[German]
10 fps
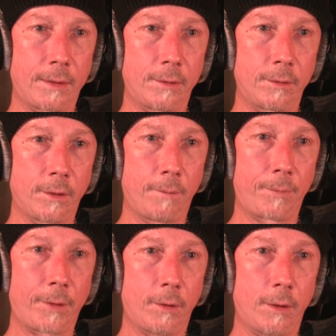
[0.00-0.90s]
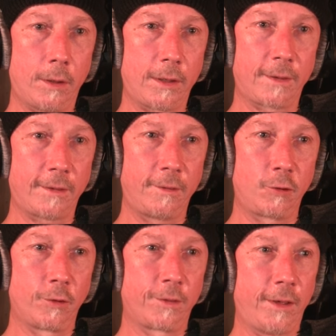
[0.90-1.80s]
So. Ach, jetzt hat sie
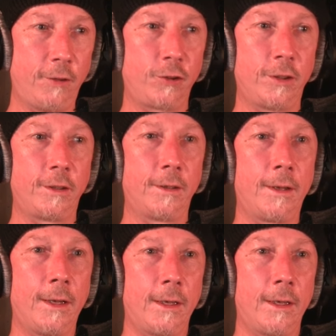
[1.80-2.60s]
schon zwei Schilde.